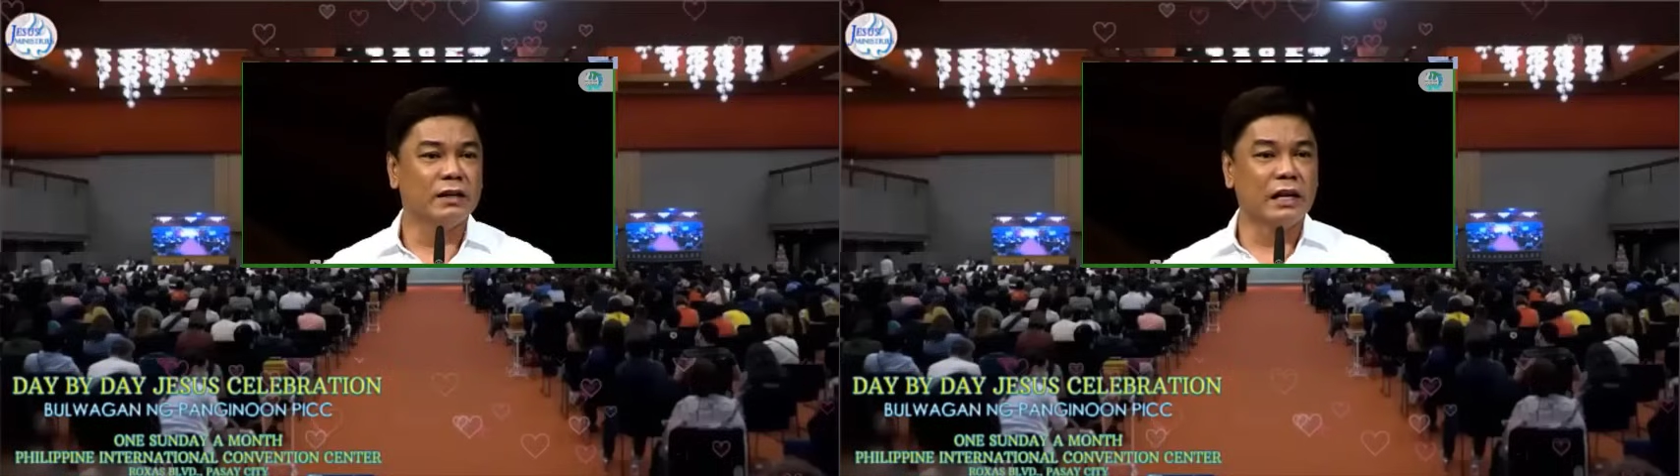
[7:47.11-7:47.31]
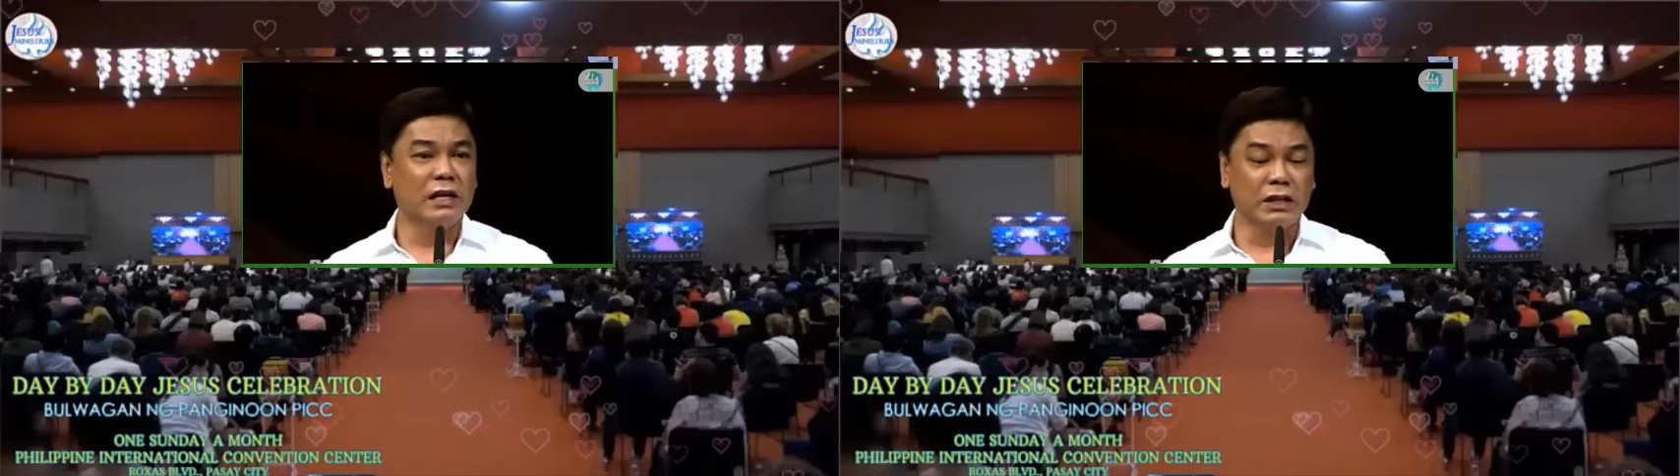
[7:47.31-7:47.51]

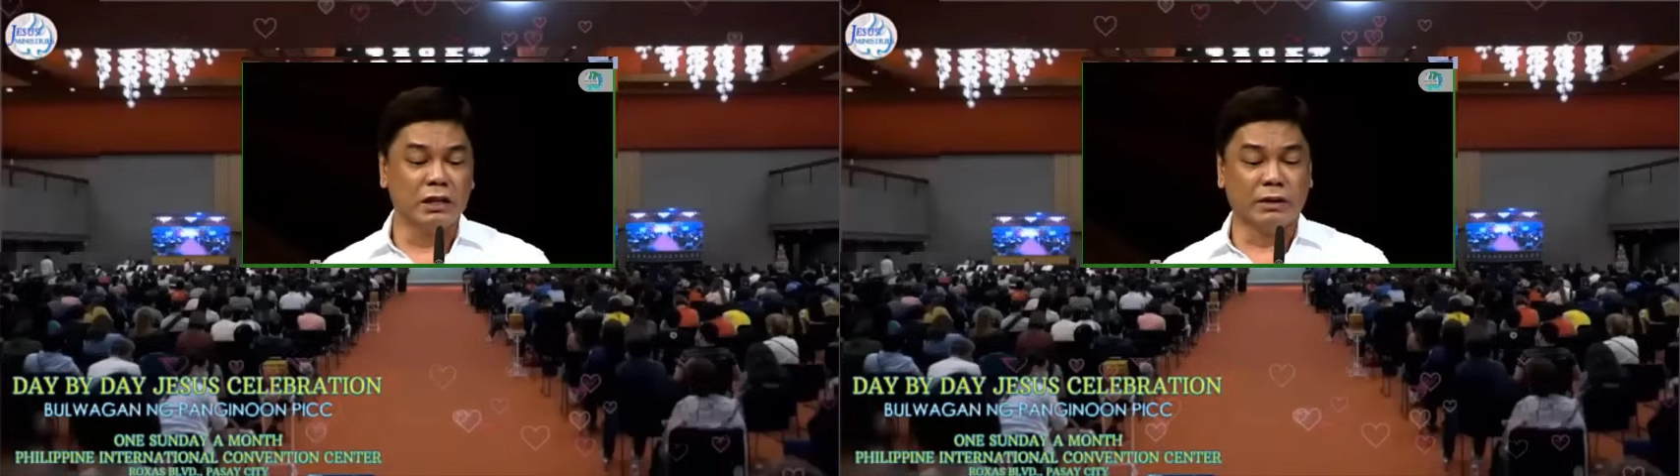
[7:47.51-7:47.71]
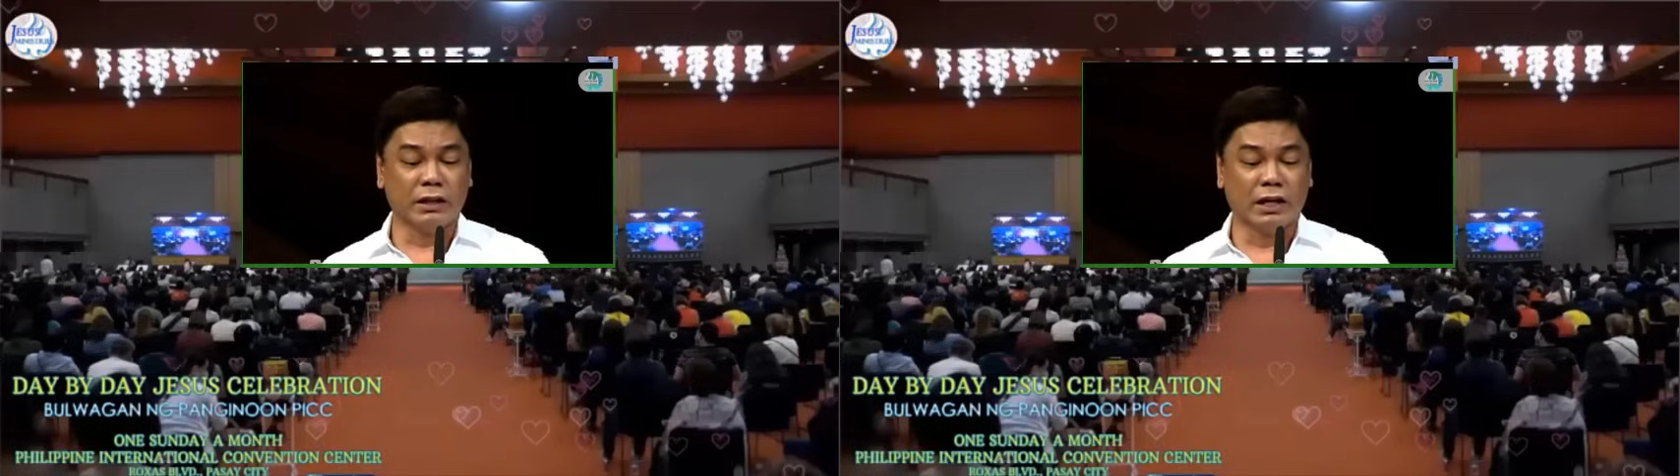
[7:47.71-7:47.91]
dahil
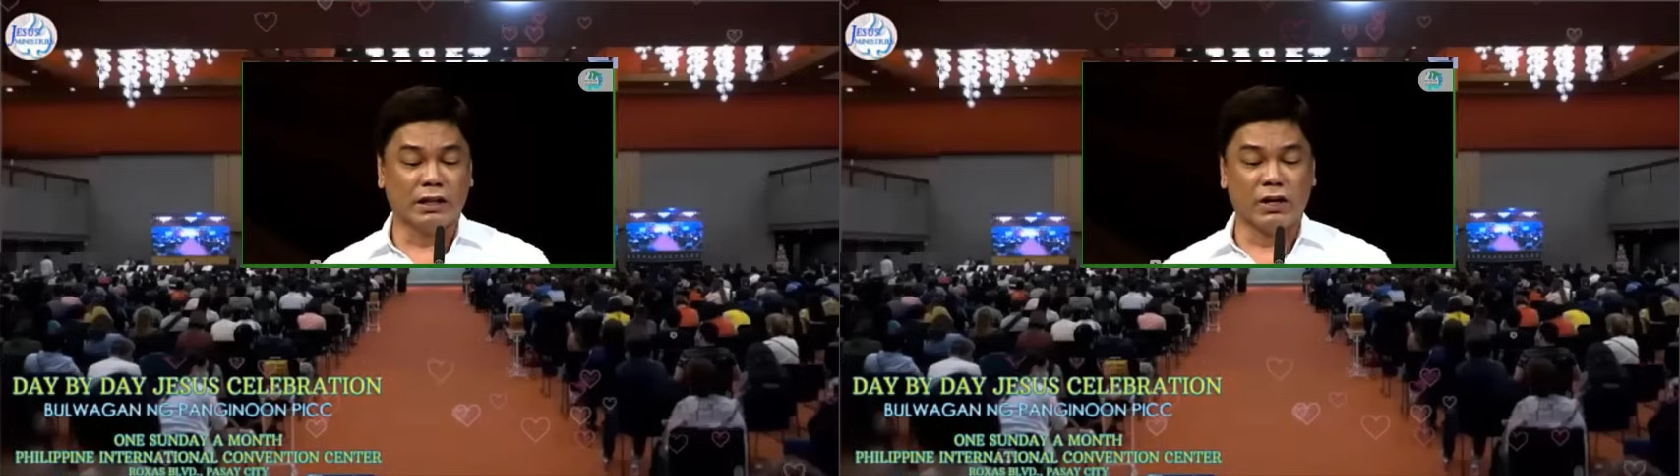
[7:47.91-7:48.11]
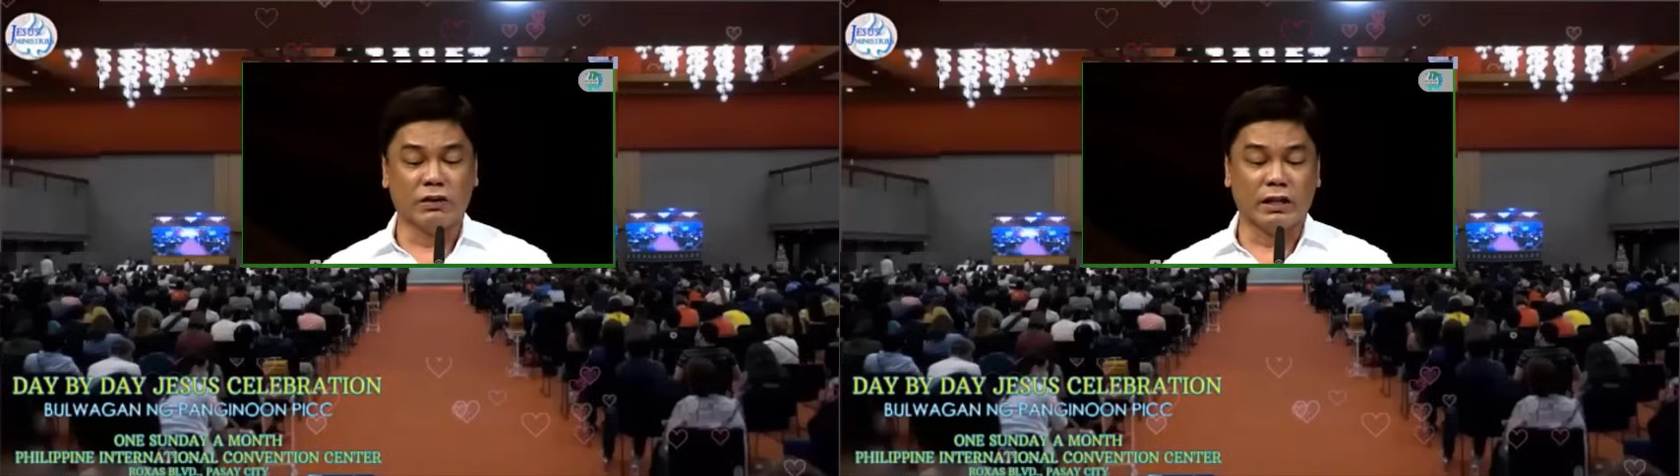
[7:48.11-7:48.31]
hindi naman
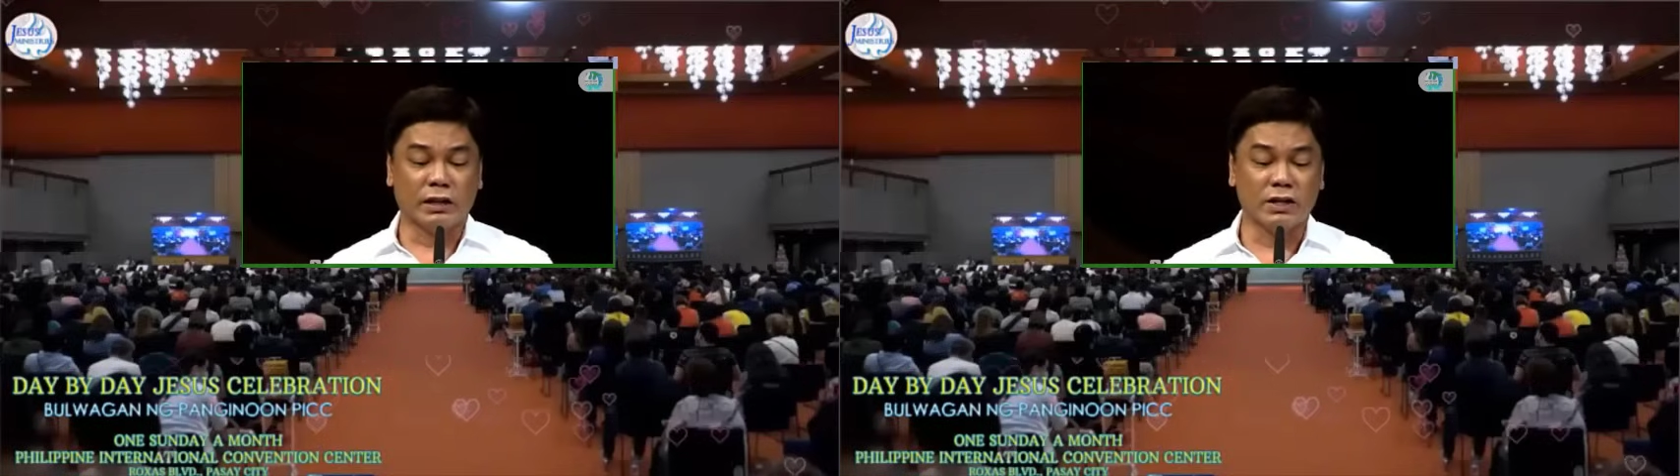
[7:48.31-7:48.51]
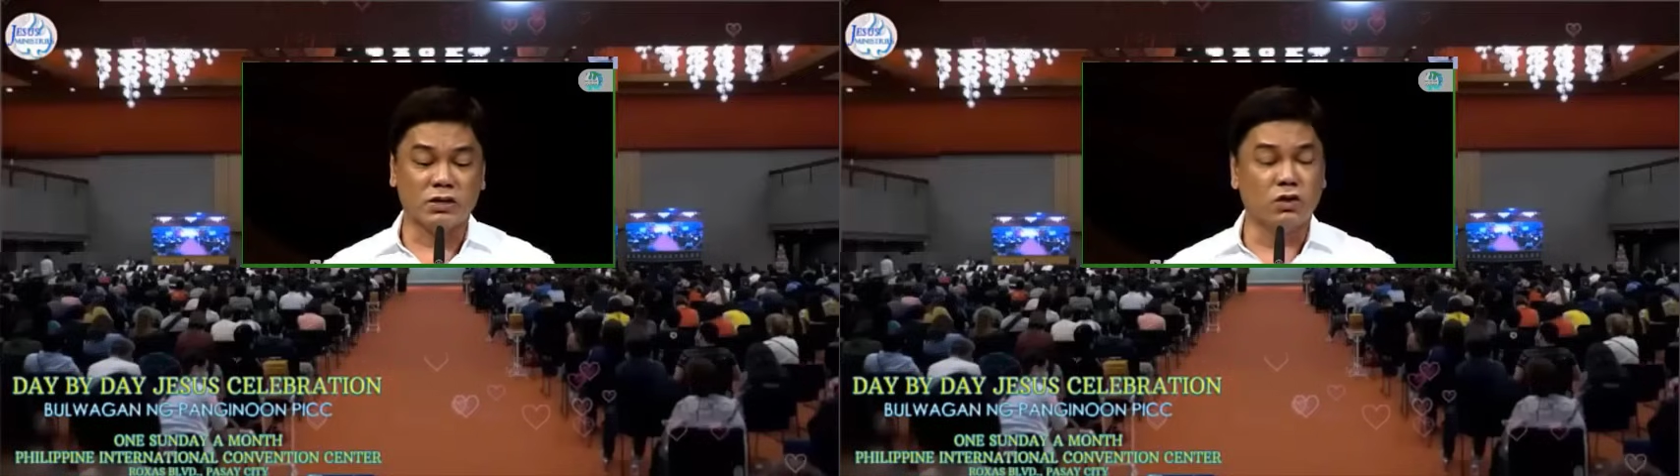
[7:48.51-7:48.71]
talaga tayo
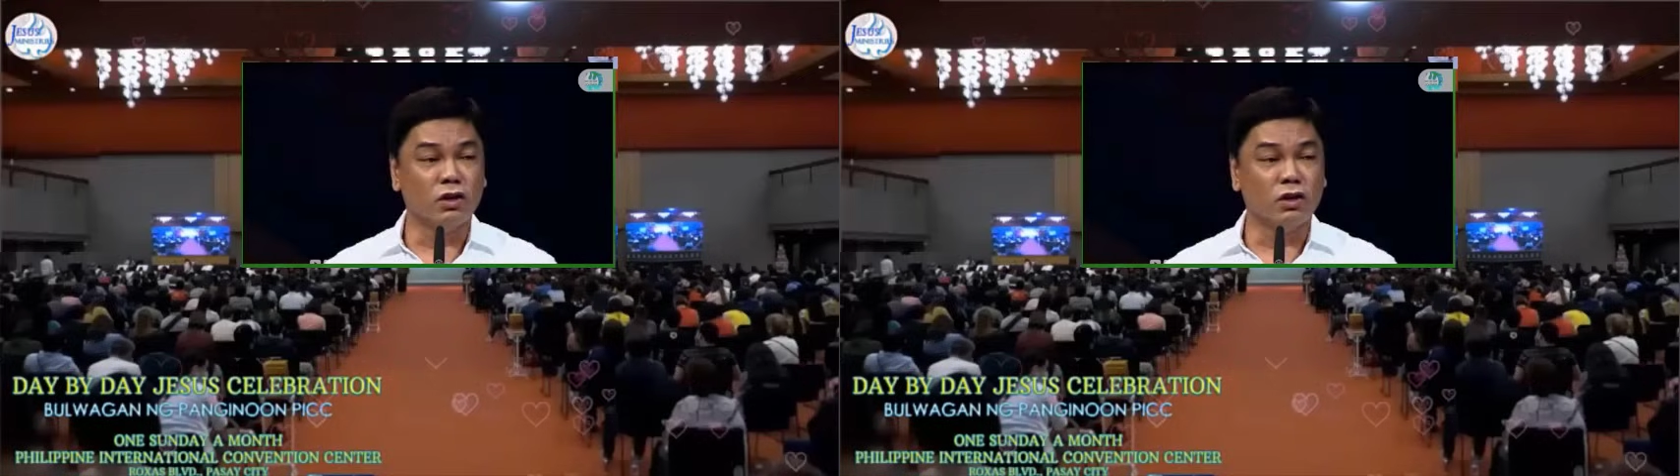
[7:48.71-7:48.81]
tataas